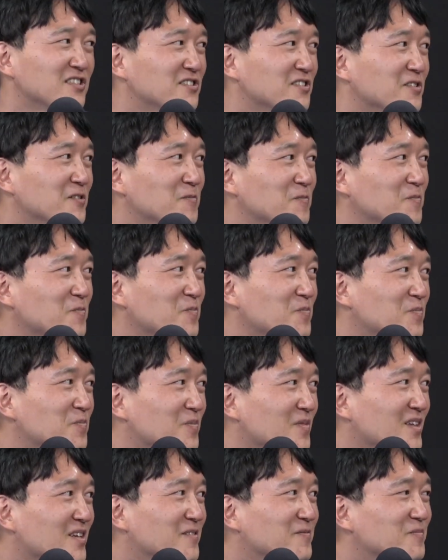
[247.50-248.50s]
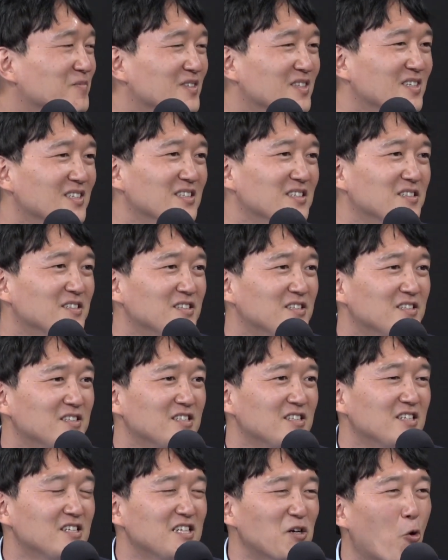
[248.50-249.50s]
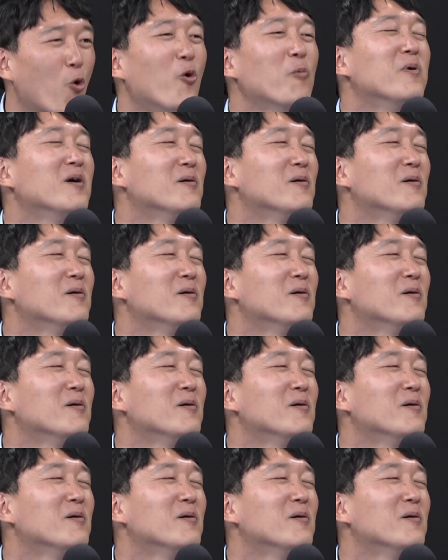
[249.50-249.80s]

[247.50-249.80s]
심 의원이 기분 되게 나빠할 것 같은데 오버 그렇죠.